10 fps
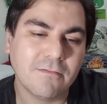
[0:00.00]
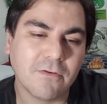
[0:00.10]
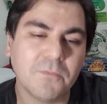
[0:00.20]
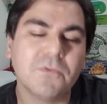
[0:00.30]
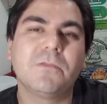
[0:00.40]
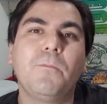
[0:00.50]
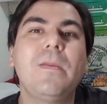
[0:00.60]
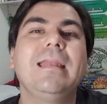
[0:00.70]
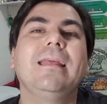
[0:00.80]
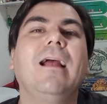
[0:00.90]
Vamos
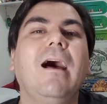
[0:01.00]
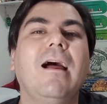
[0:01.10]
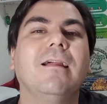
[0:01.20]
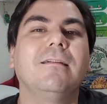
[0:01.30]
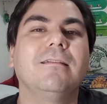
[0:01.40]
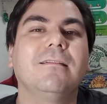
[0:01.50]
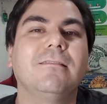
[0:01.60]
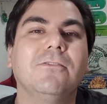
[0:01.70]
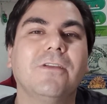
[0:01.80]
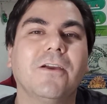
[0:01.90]
peneirar
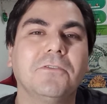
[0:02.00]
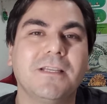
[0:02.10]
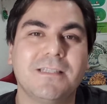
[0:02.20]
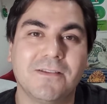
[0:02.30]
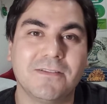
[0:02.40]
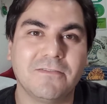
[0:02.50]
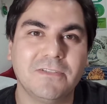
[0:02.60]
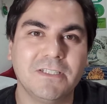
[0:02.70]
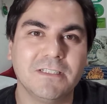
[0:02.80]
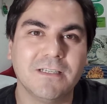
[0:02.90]
o que acontece na nossa
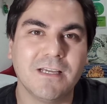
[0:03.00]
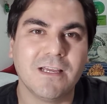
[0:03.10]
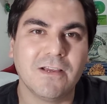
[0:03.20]
vida.